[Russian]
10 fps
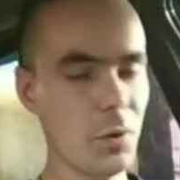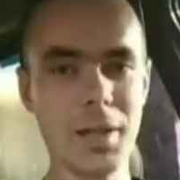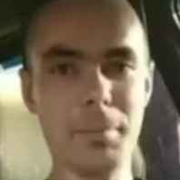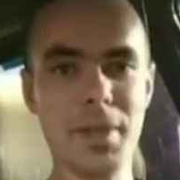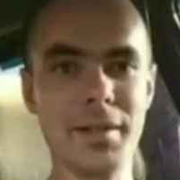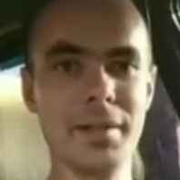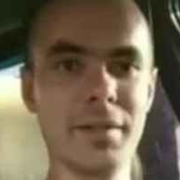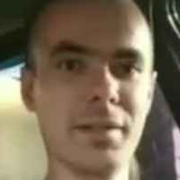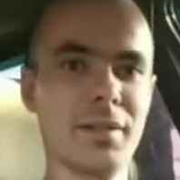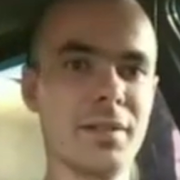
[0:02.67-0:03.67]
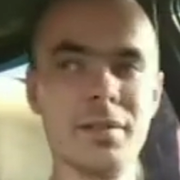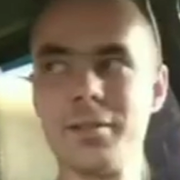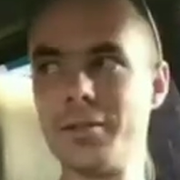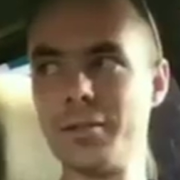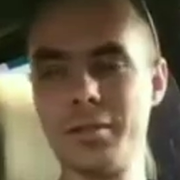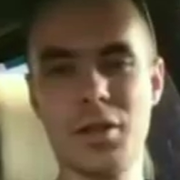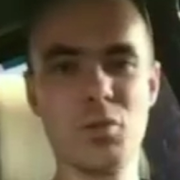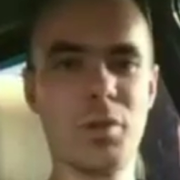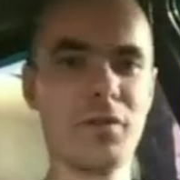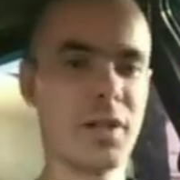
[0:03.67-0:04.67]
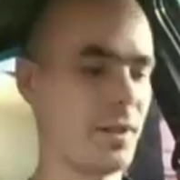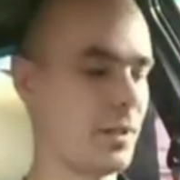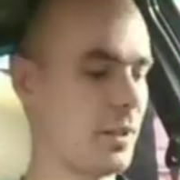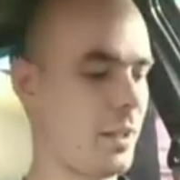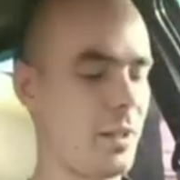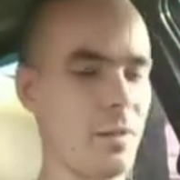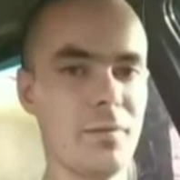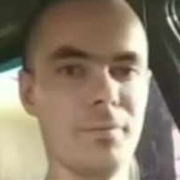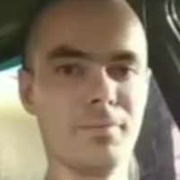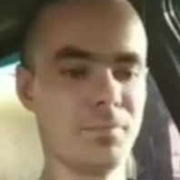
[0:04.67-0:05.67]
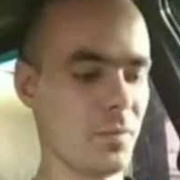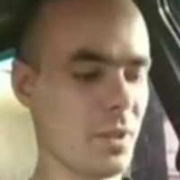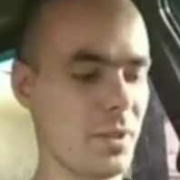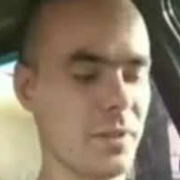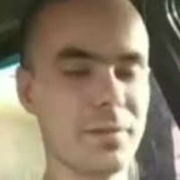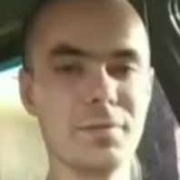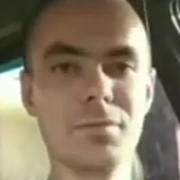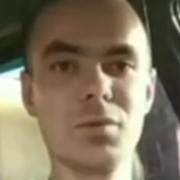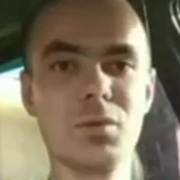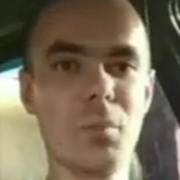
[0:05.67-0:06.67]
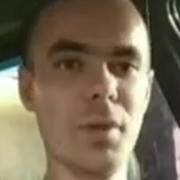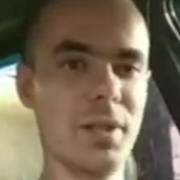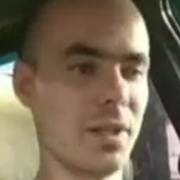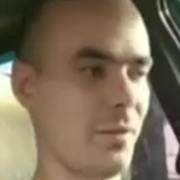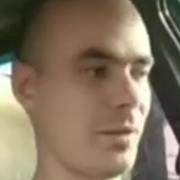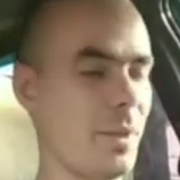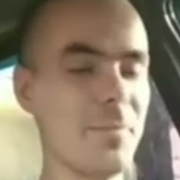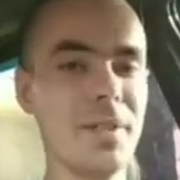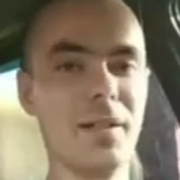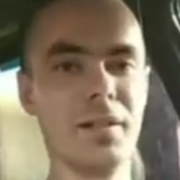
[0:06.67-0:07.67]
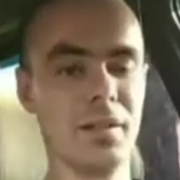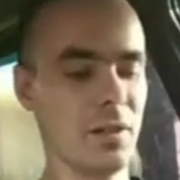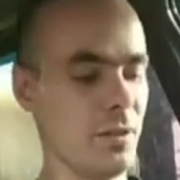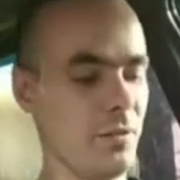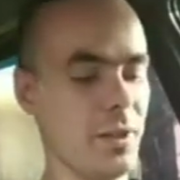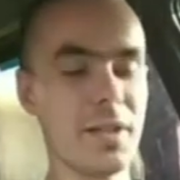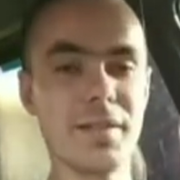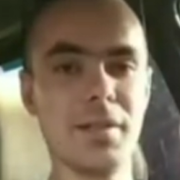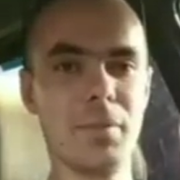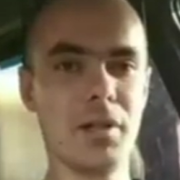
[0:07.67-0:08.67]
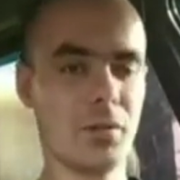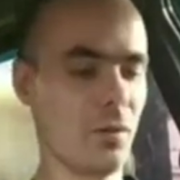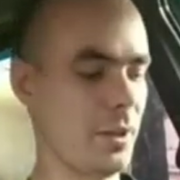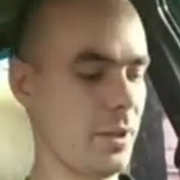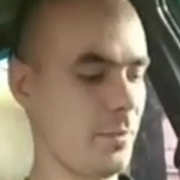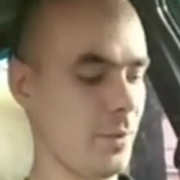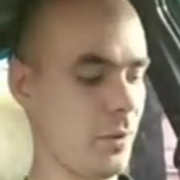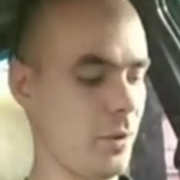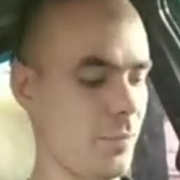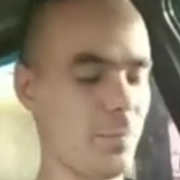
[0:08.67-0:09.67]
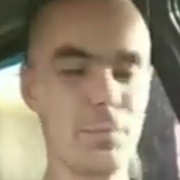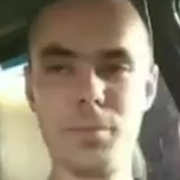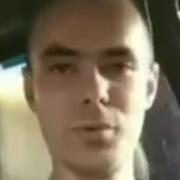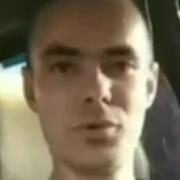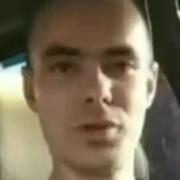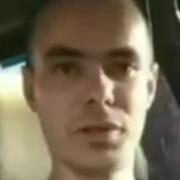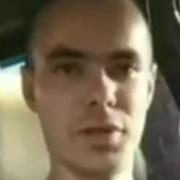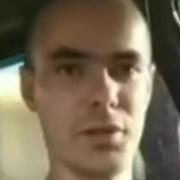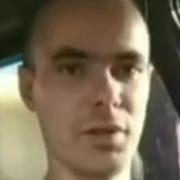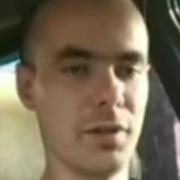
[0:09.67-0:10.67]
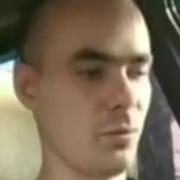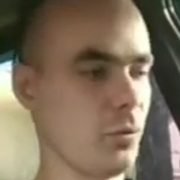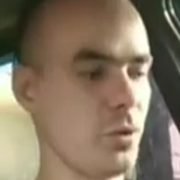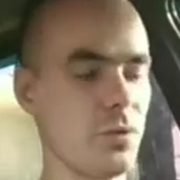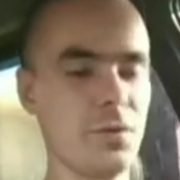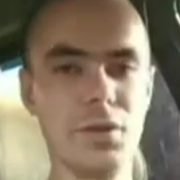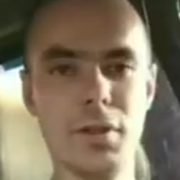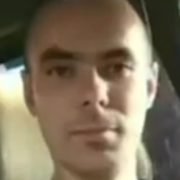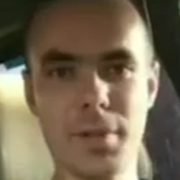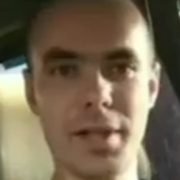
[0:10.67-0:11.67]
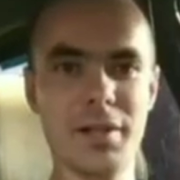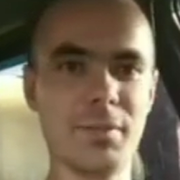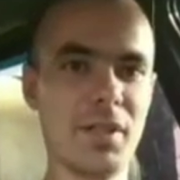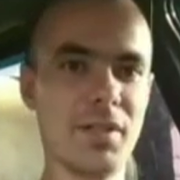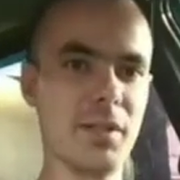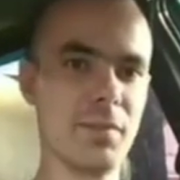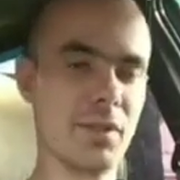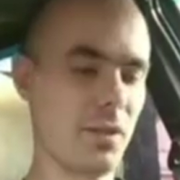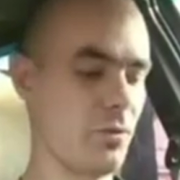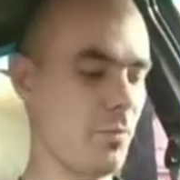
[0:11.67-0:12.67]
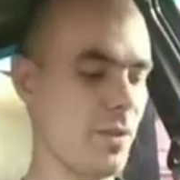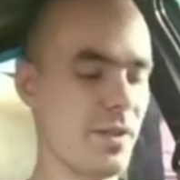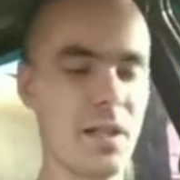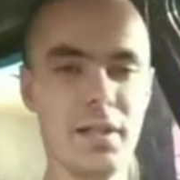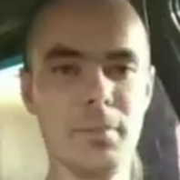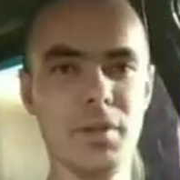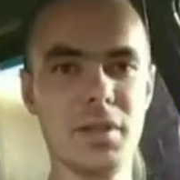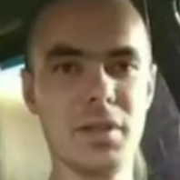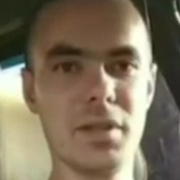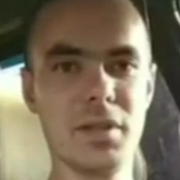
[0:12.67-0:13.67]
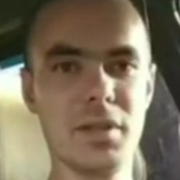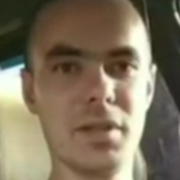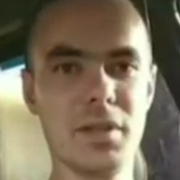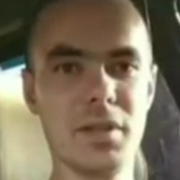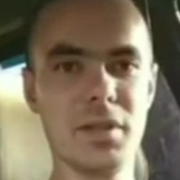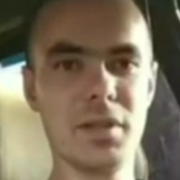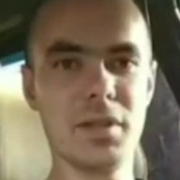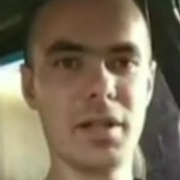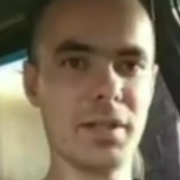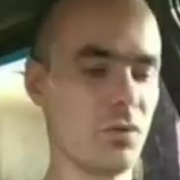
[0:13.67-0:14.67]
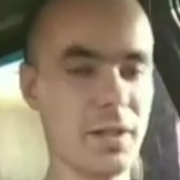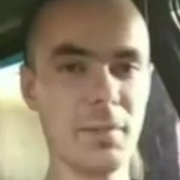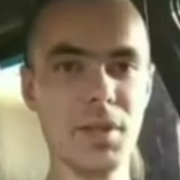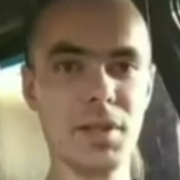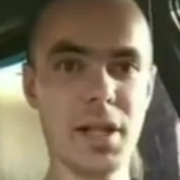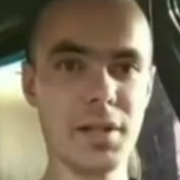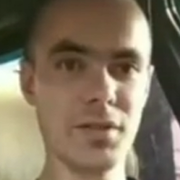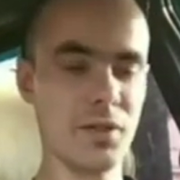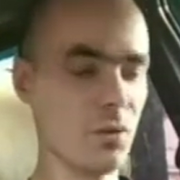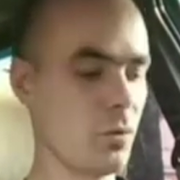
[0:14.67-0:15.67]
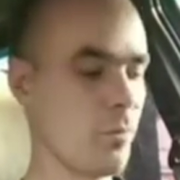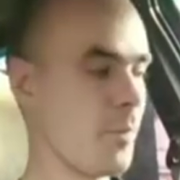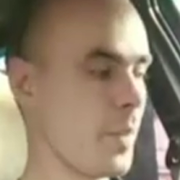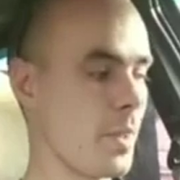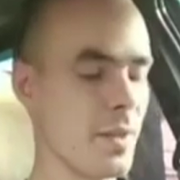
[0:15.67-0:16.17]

Сегодня опять хочу поговорить о турбине на автомобиль. Вернее, я снимал ролик, много получил критики. Ну, действительно, правильно. Спасибо, кстати, что писали комментарии, плохие, хорошие. Все комментарии ценю.